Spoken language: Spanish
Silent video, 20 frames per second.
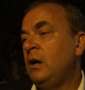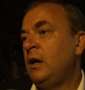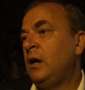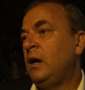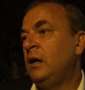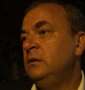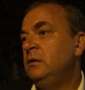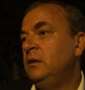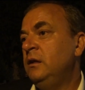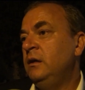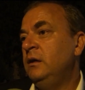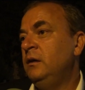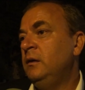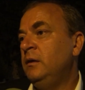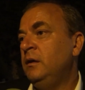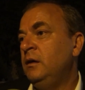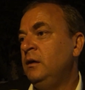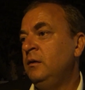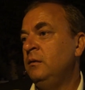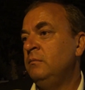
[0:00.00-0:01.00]
Antes,
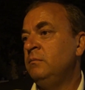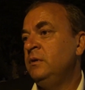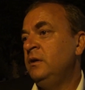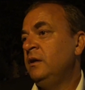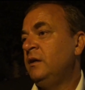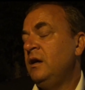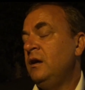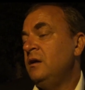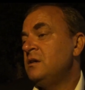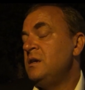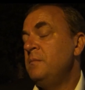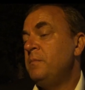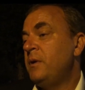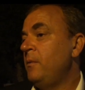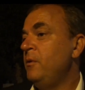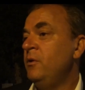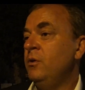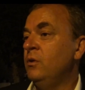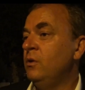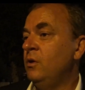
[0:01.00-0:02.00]
eh, es que siempre ha
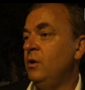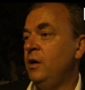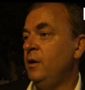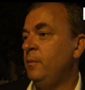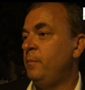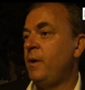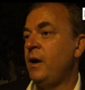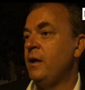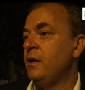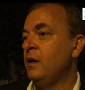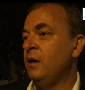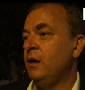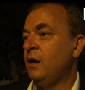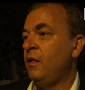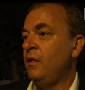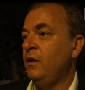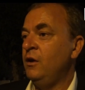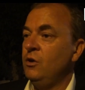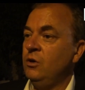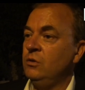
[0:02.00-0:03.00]
habido dos Españas,
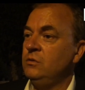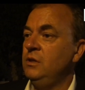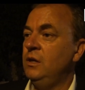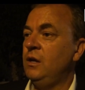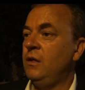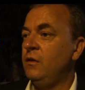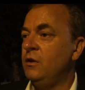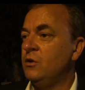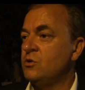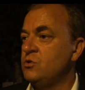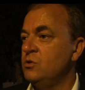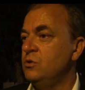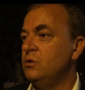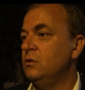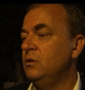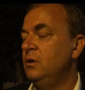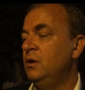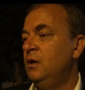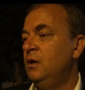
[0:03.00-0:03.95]
la del norte y la del sur